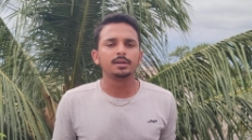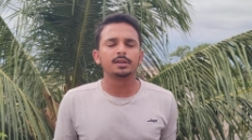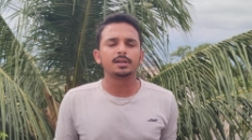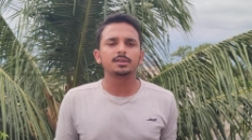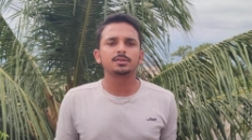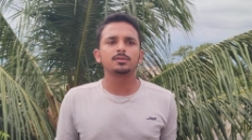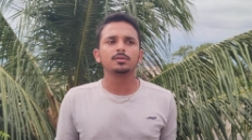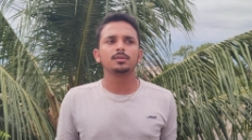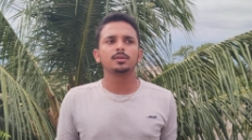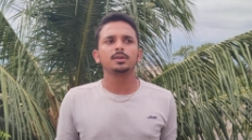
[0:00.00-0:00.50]

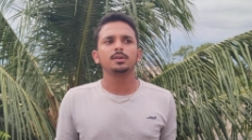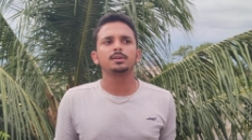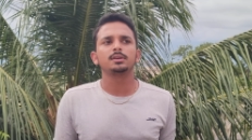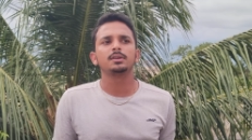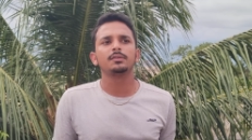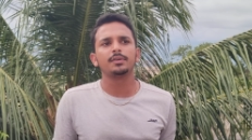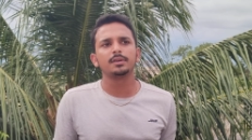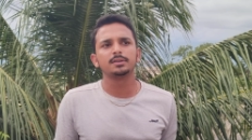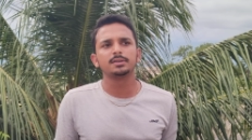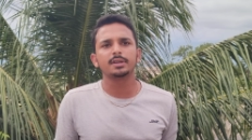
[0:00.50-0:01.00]
ఇంట్రెస్ట్ ఉంది
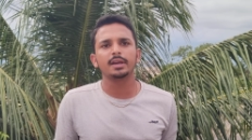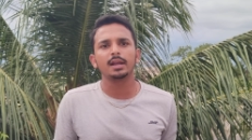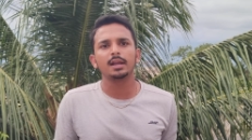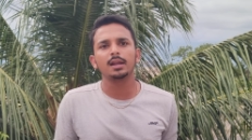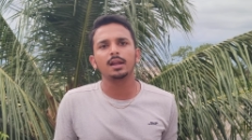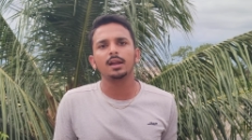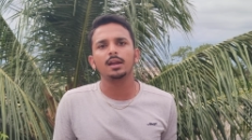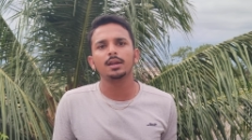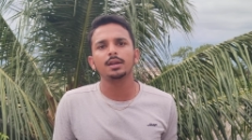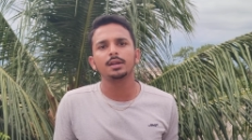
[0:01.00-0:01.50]
డిఫెన్స్కి
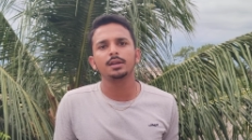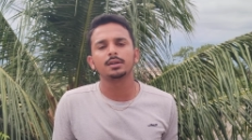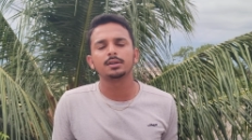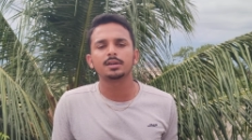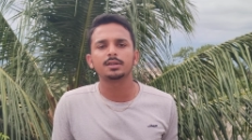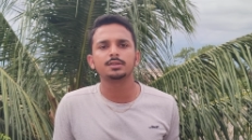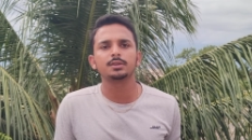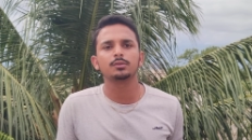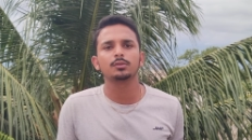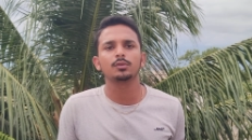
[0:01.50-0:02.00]
వెళ్ళాలని
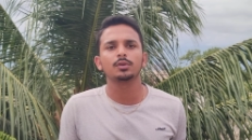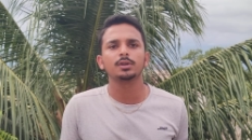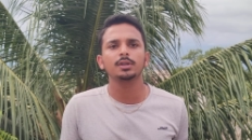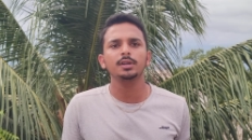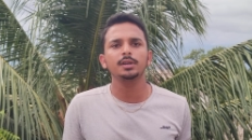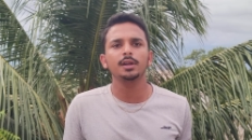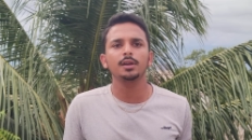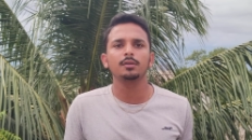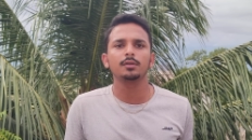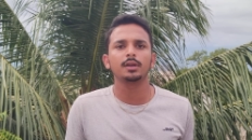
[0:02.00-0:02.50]
ఇంట్రెస్ట్ తోటి
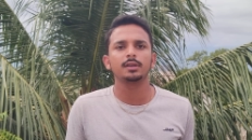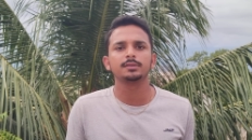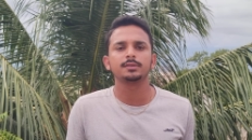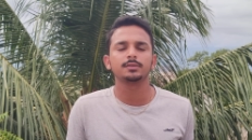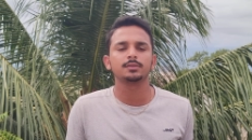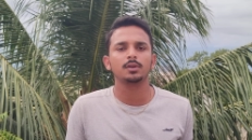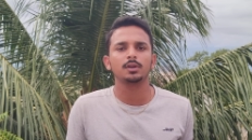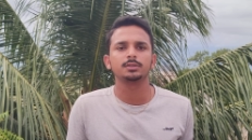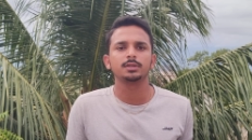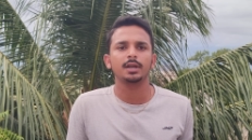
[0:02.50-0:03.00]
నేను
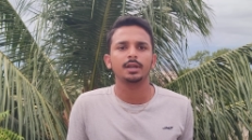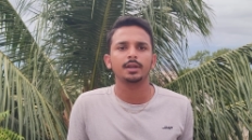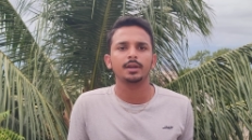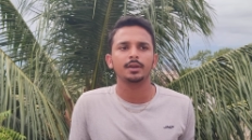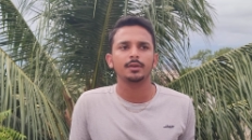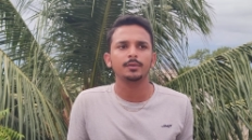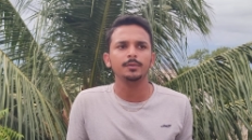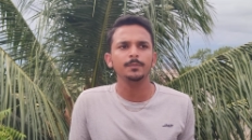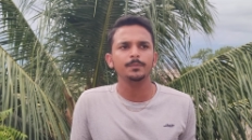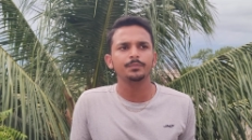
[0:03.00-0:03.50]
ఎన్సీసీలో జాయిన్
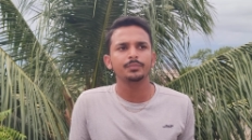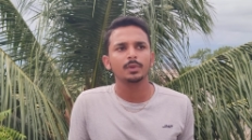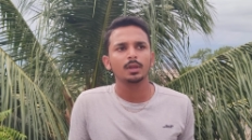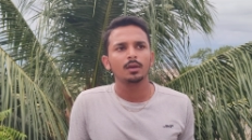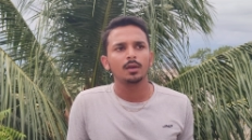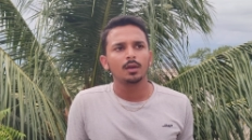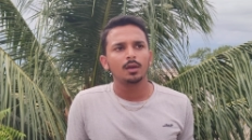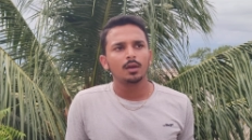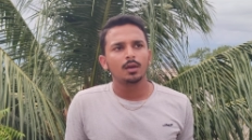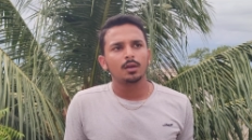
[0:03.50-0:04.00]
అయ్యాను
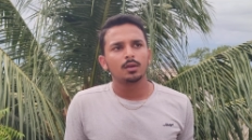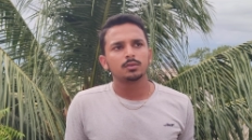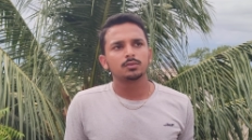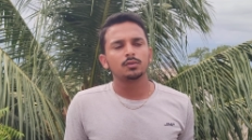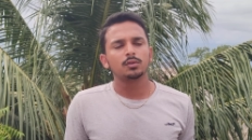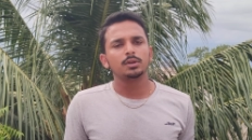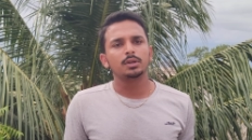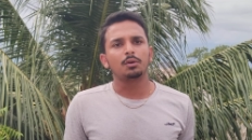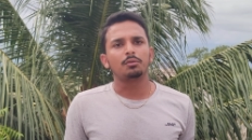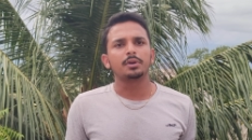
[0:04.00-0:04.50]

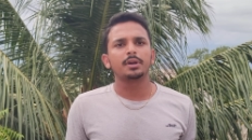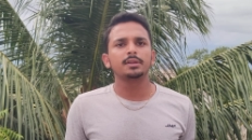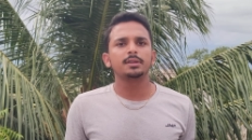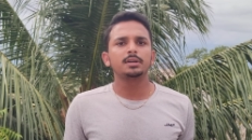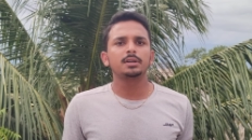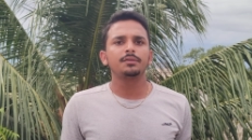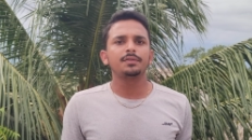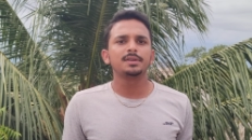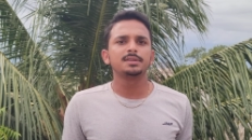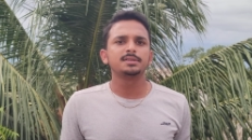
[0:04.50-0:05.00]
సో
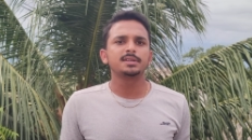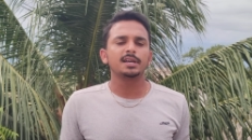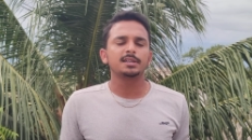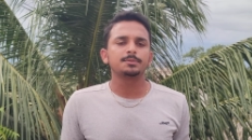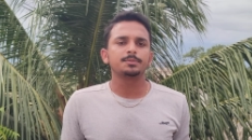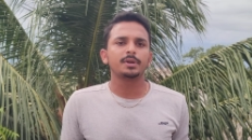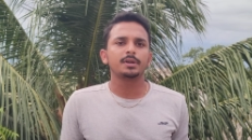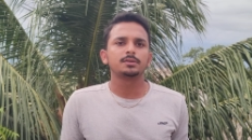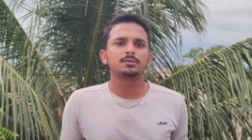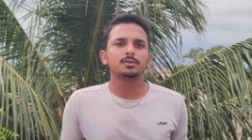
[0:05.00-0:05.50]
ఎవరైతే డిఫెన్స్
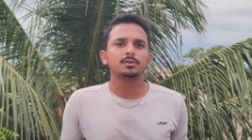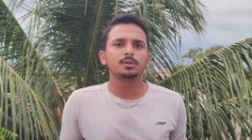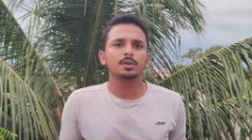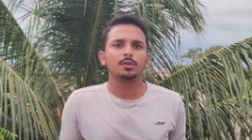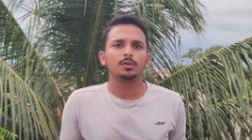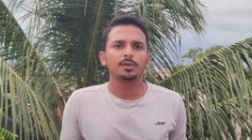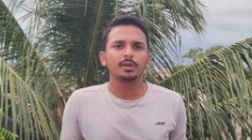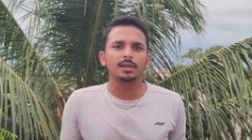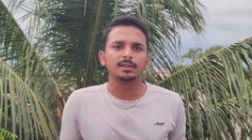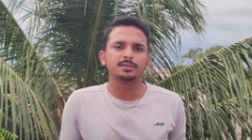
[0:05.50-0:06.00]
ఆస్పిరెంట్స్
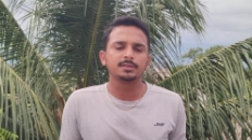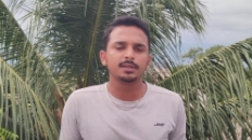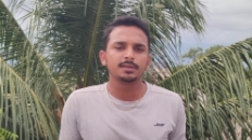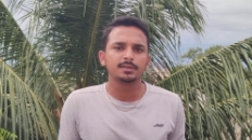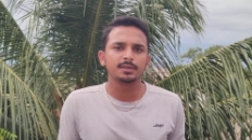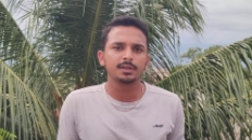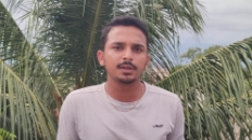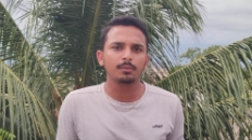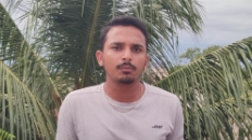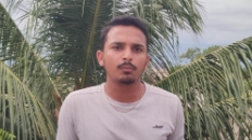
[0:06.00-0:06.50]
ఉంటారో
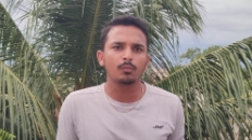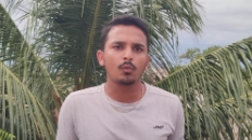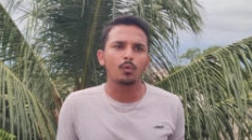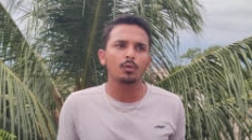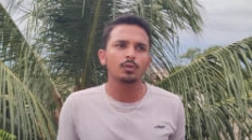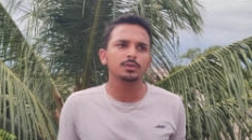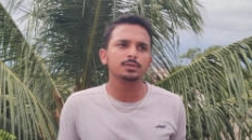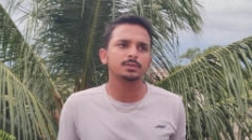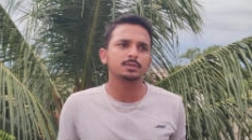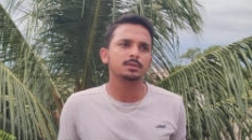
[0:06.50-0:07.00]
ఎన్సీసీని
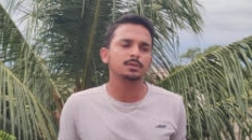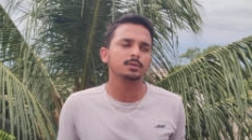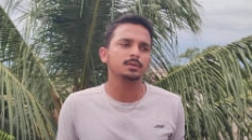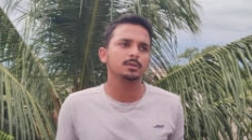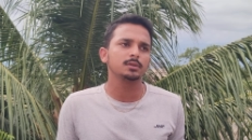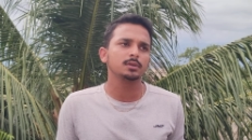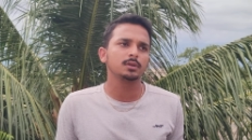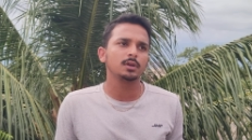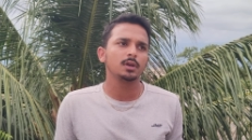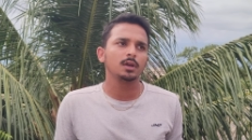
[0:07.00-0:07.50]
మోస్ట్
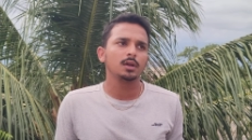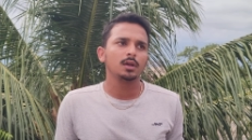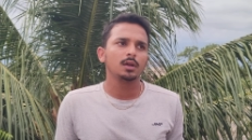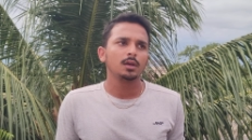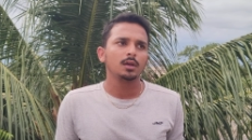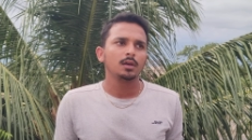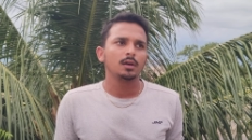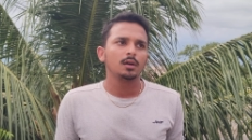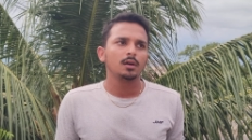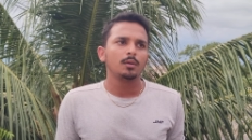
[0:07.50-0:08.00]

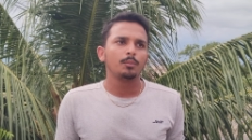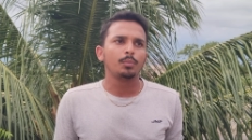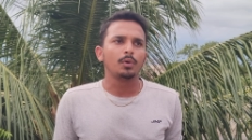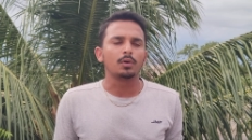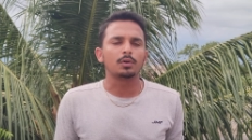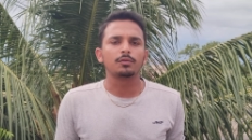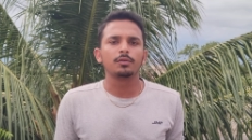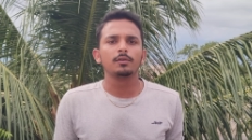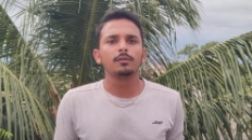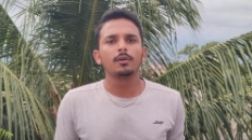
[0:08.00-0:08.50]

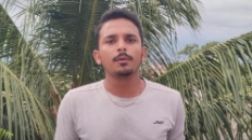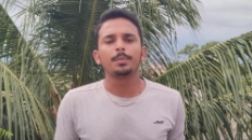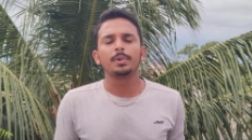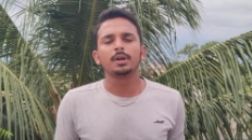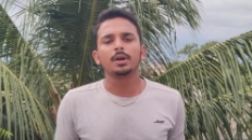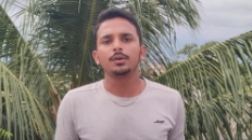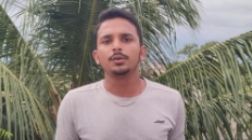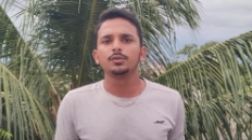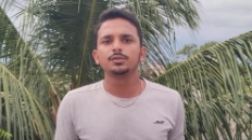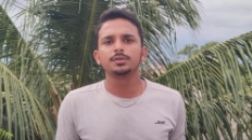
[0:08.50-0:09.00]
పవర్ఫుల్
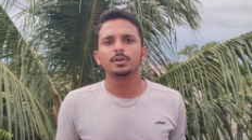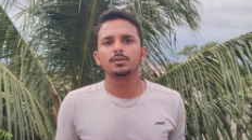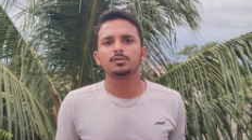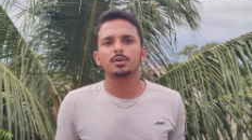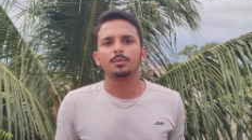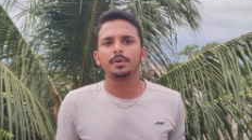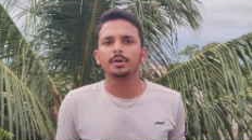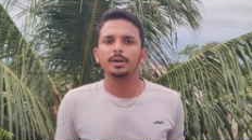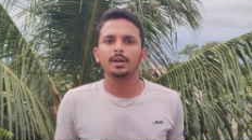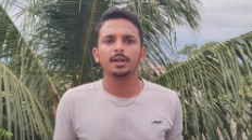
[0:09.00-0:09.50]
వెపన్గా యూజ్
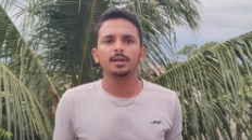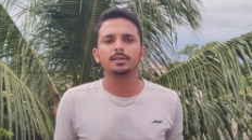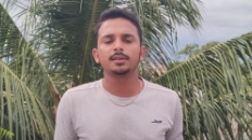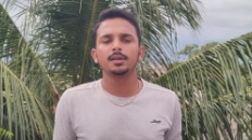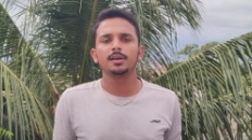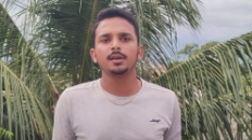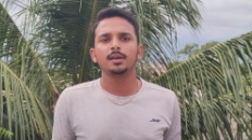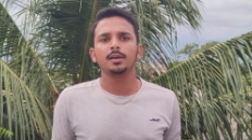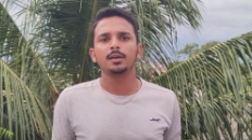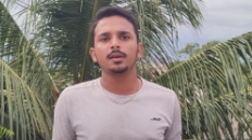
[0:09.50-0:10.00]
చేసుకోమని
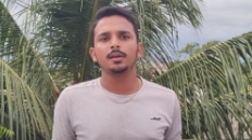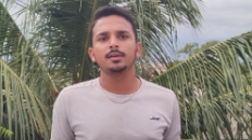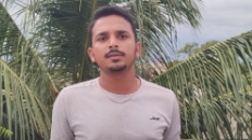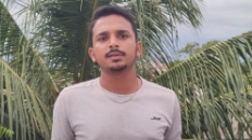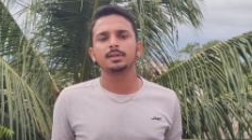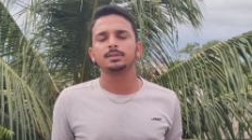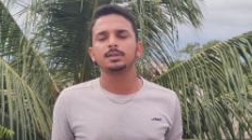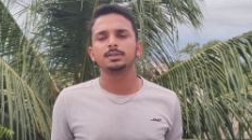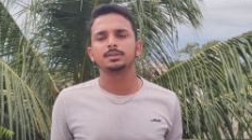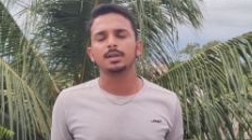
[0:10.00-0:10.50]
నేనైతే
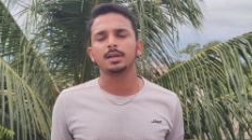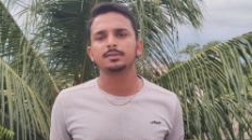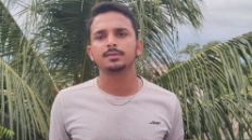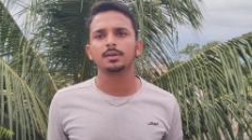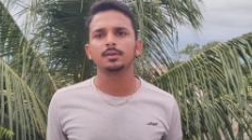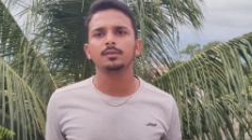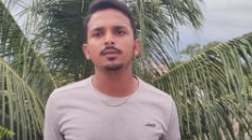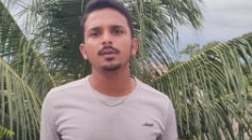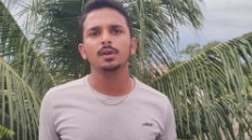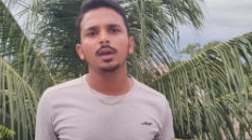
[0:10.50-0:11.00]
సజెస్ట్
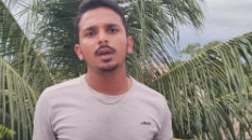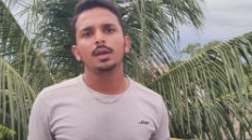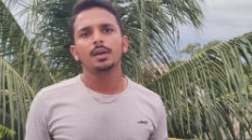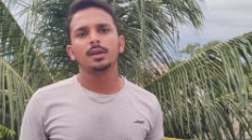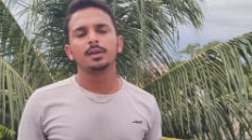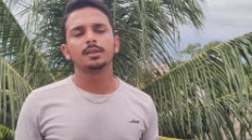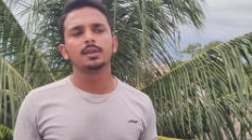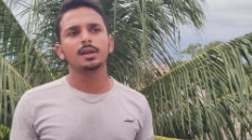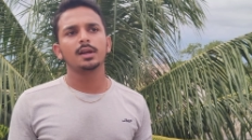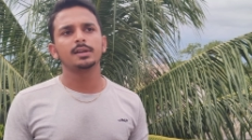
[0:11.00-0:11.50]
చేస్తాను
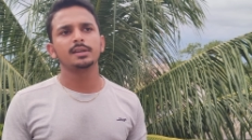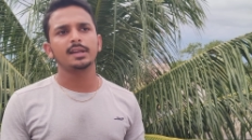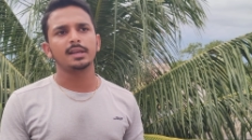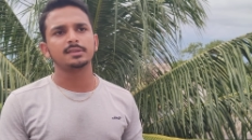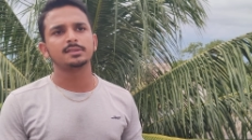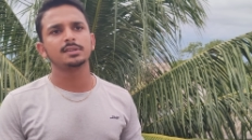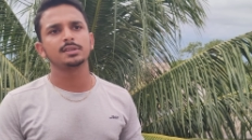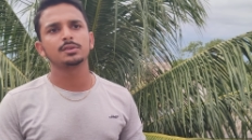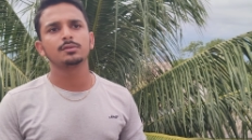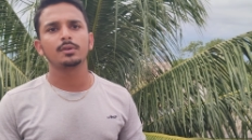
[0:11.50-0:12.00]
ఎందుకంటే
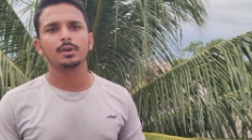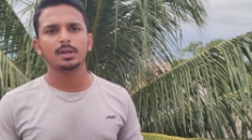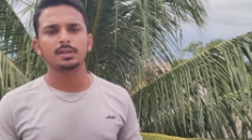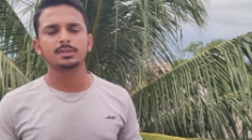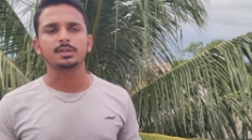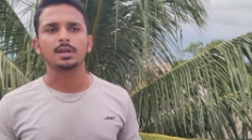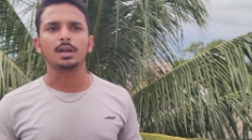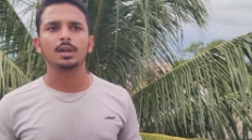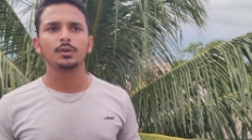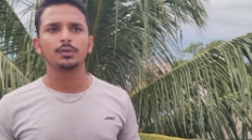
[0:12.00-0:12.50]
ఎన్సీసీ ద్వారా
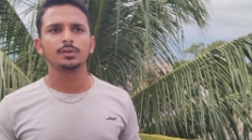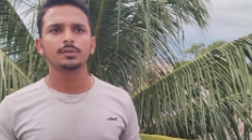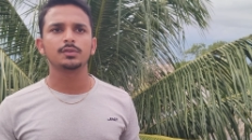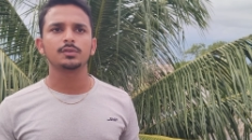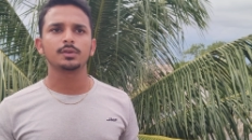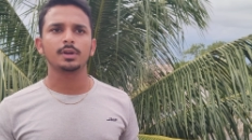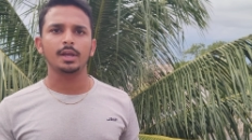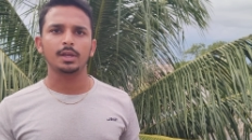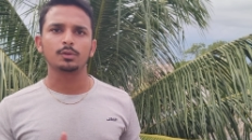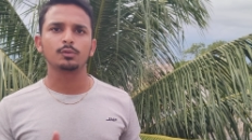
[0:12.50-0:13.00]
చాలా యూజ్
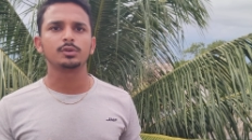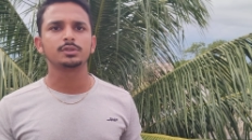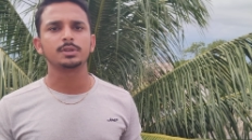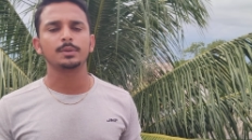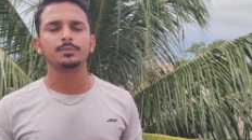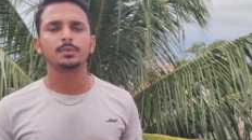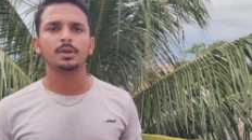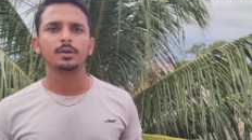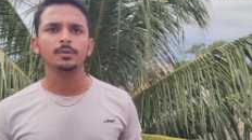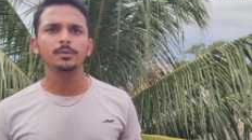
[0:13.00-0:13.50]
ఉన్నాయి అది కూడా
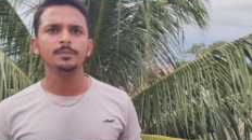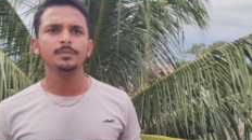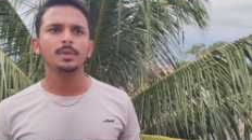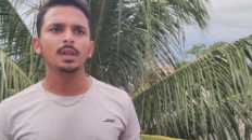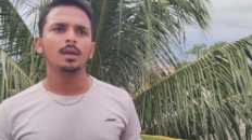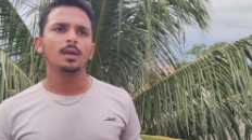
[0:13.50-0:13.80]
చెప్తాను